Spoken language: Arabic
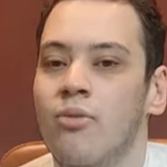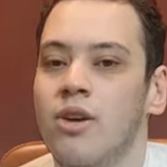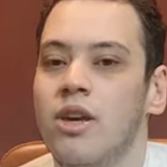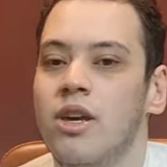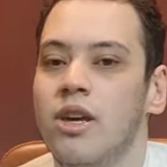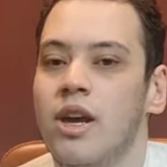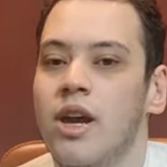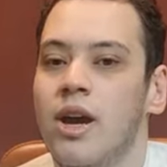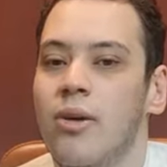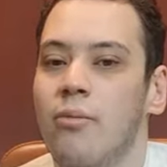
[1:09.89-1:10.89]

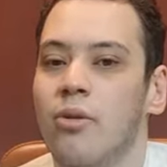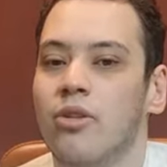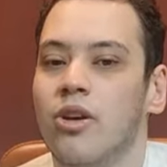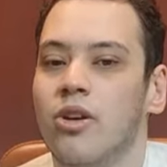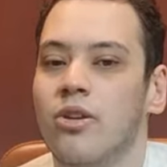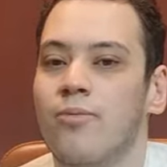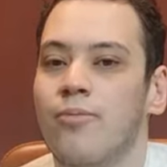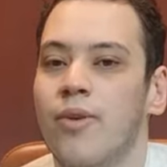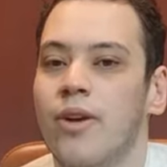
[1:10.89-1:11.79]
وبتهرب